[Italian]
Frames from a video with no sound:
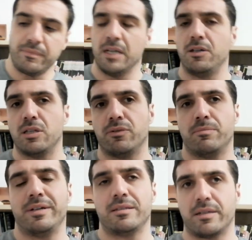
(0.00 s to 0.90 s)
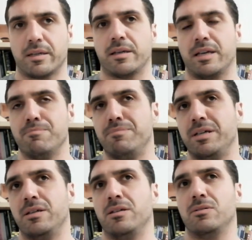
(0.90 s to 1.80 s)
io devo ammettere che
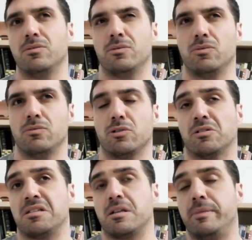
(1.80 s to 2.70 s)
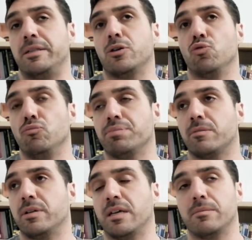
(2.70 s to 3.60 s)
ebbi sostanzialmente un
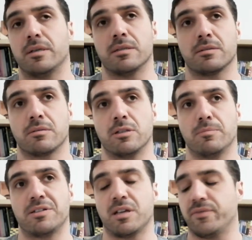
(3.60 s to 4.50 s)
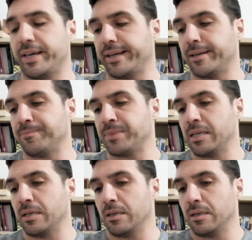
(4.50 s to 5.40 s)
problema quando passai vegan.
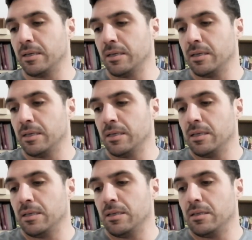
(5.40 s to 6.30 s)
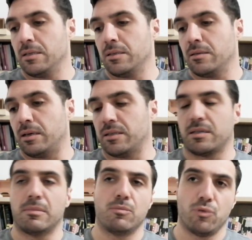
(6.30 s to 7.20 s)
Uh,
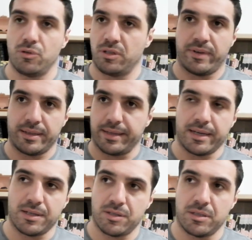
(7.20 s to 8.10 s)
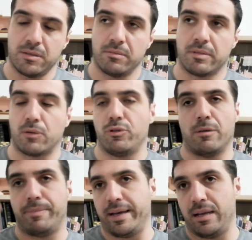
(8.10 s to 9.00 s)
assieme a molti vantaggi, tra cui una
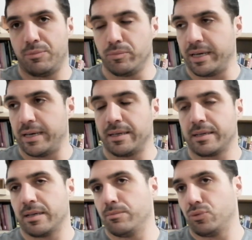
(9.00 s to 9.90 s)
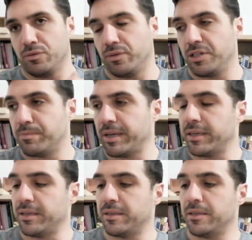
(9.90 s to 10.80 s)
pelle più bianca, brufoli
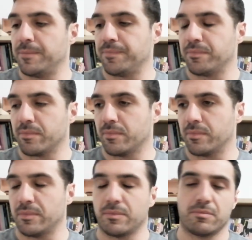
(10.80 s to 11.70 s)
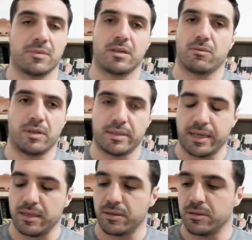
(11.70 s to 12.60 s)
spariti mh, mm, e
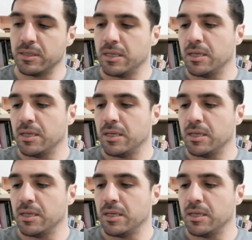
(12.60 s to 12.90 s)
quant'altro,